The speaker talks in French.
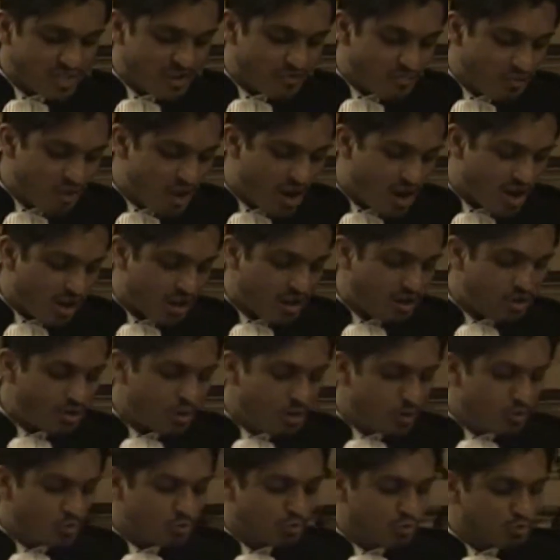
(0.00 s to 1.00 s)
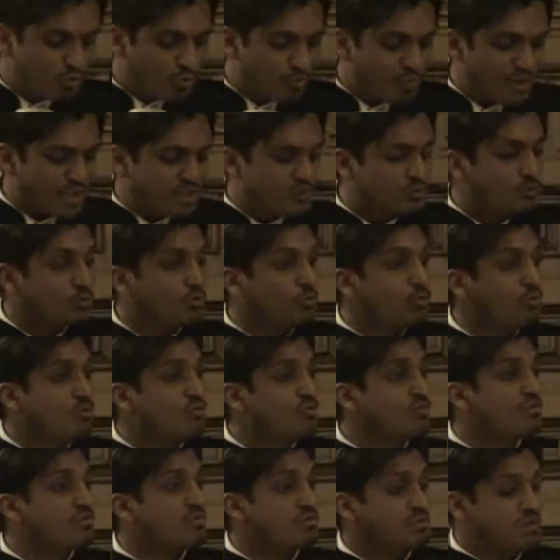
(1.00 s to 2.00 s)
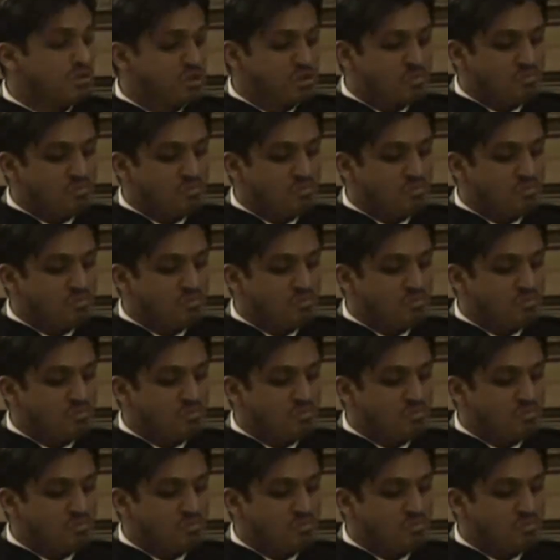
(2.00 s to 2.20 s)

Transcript: savoir où son père se trouve,